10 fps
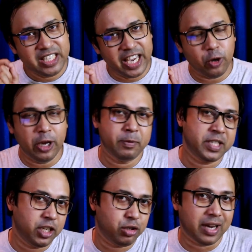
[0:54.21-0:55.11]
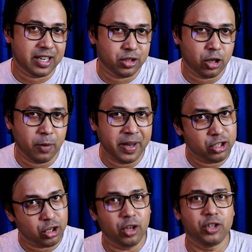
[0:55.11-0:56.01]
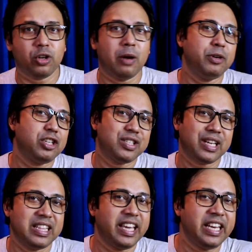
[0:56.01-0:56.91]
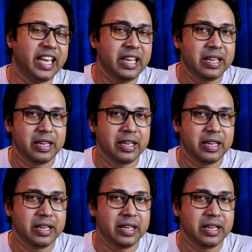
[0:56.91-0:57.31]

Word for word: সেই ওয়েবসাইট একটু আসতে হবে চলো একটু কম্পিউটার স্ক্রিনে দেখি নেই